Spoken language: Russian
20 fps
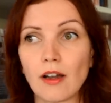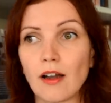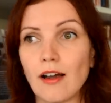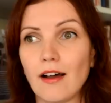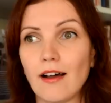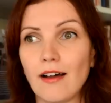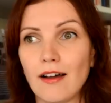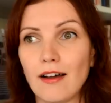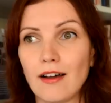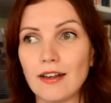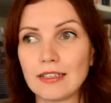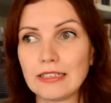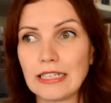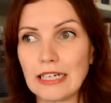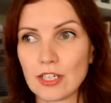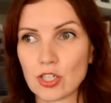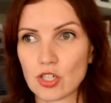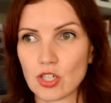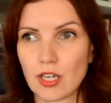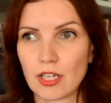А
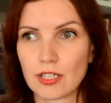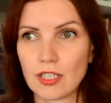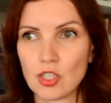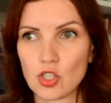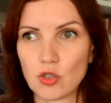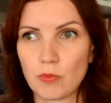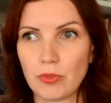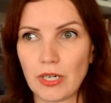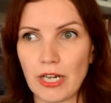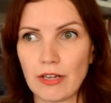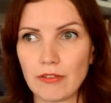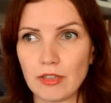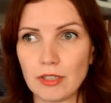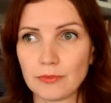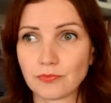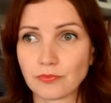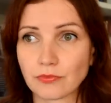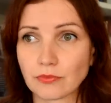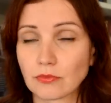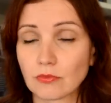дальше какие еще правила?
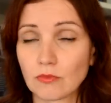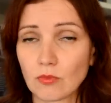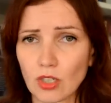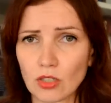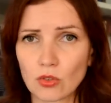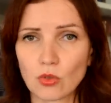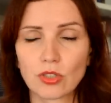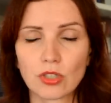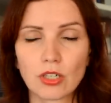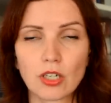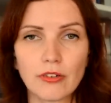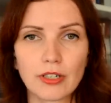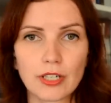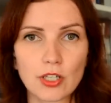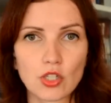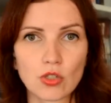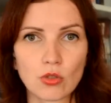Кто-то говорит,